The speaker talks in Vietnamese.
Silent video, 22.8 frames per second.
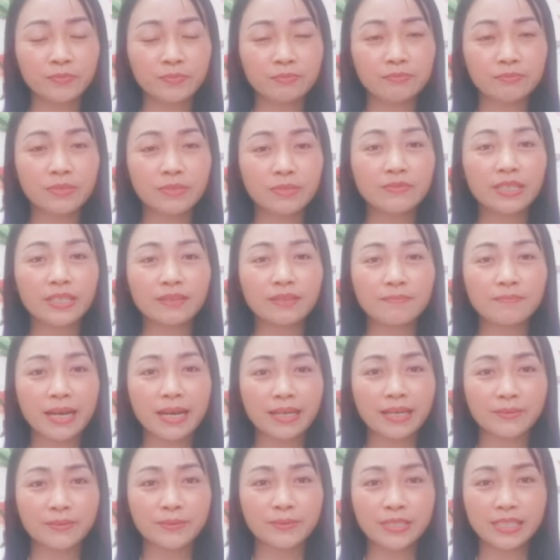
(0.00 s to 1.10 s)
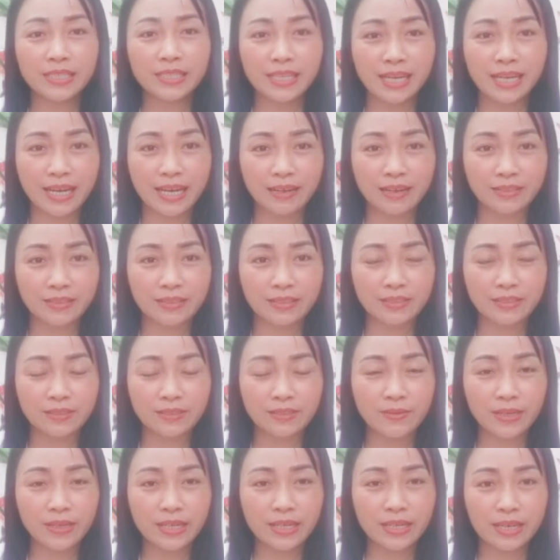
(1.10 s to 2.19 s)
bởi vì các bạn cũng chỉ là
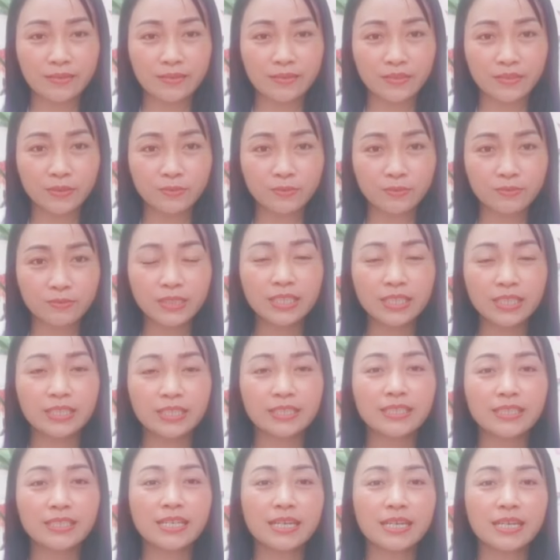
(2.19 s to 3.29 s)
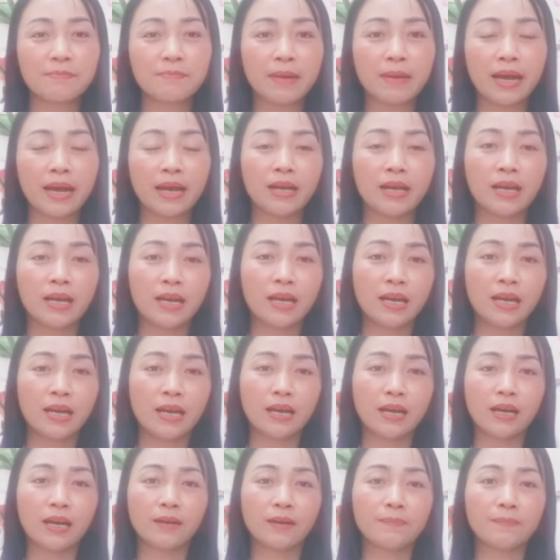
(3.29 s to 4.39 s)
quan hệ giống như những người mà
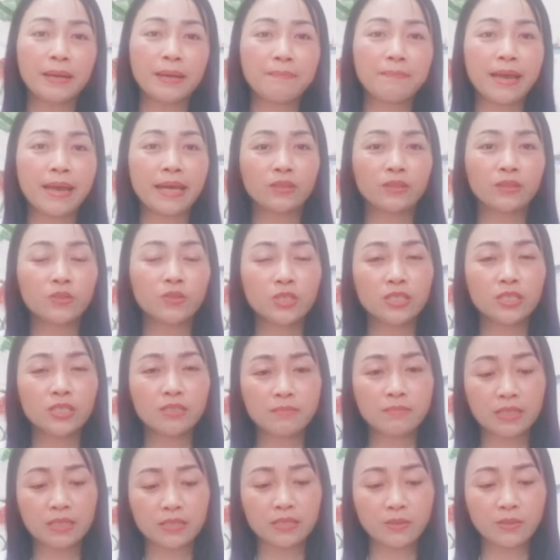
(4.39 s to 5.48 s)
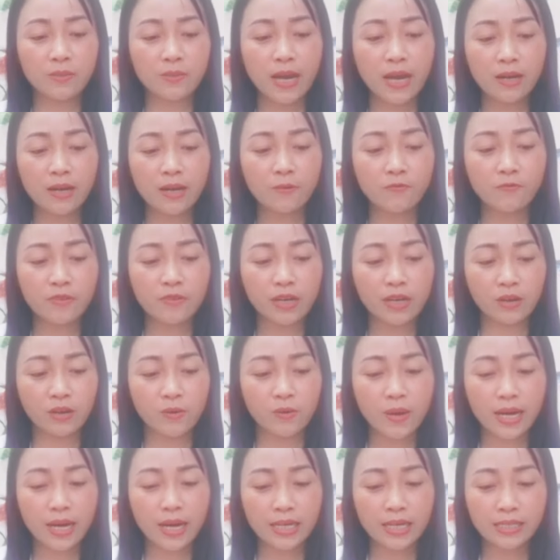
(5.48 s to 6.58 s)
uh, bạn bè thôi nhưng mà qua công việc
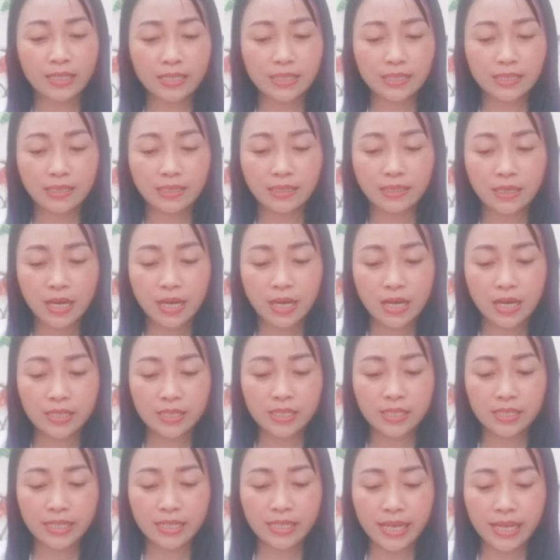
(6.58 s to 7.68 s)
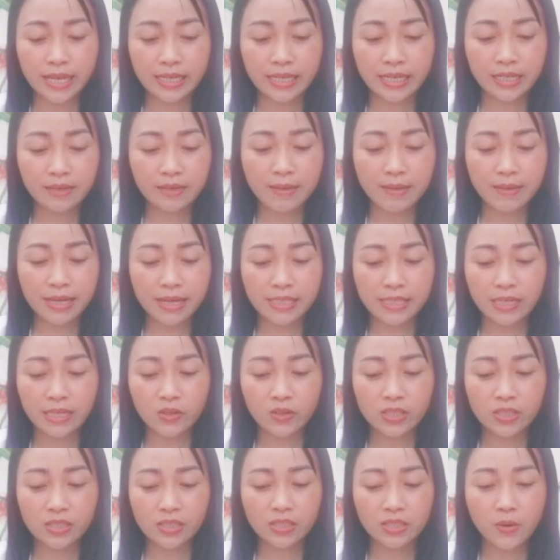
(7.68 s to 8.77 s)
qua cái sự chia sẻ thì các bạn sẽ
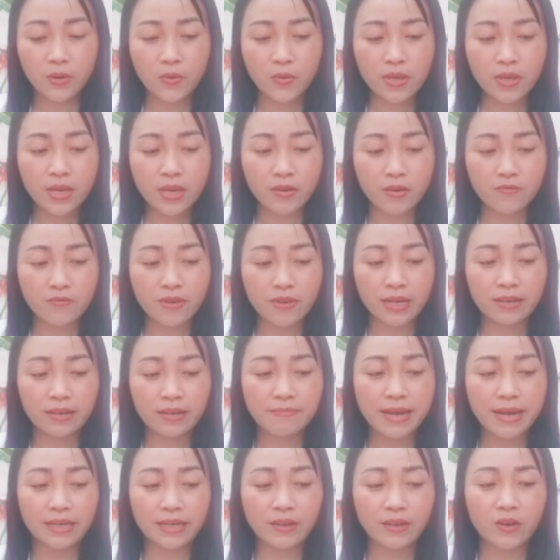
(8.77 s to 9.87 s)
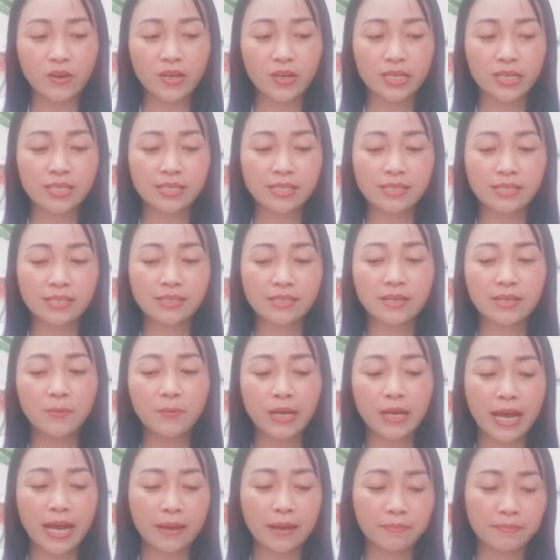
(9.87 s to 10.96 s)
có sự thấu hiểu và các bạn có cái sự
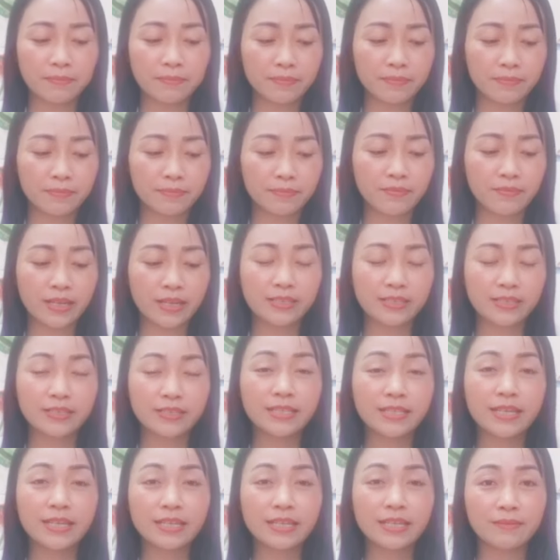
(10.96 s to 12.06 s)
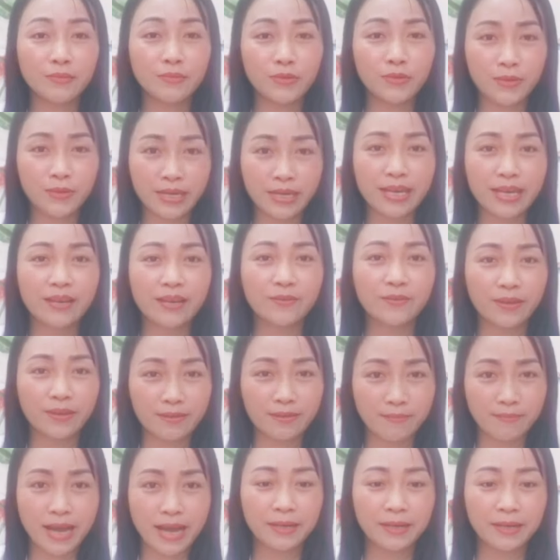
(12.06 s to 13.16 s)
đồng cảm và dẫn đến cái mối quan hệ của
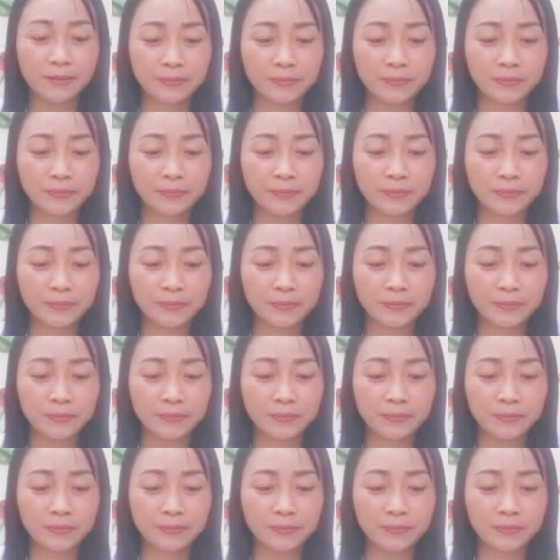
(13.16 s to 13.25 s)
các bạn